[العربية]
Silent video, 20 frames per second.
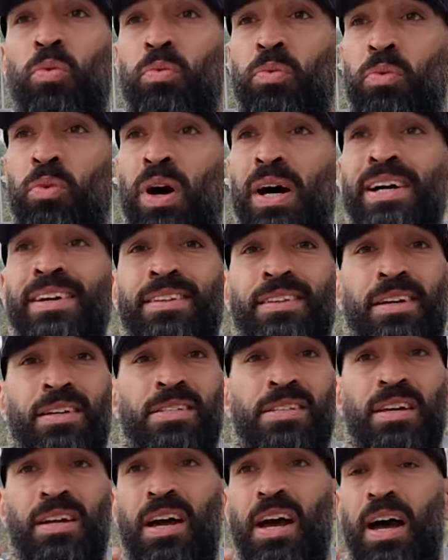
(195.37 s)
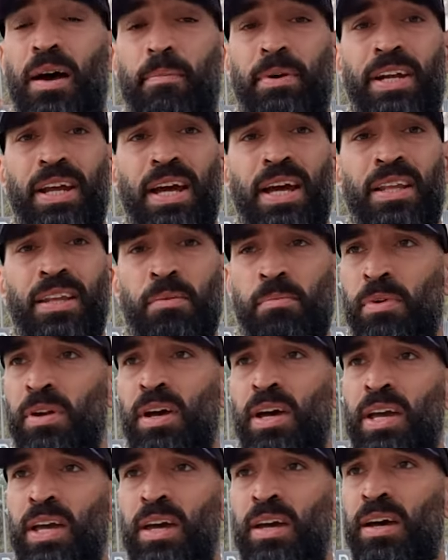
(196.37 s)
واكثر صراحه بني ادم
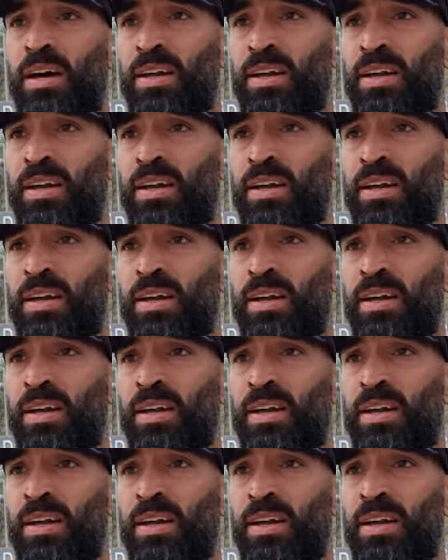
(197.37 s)
رايق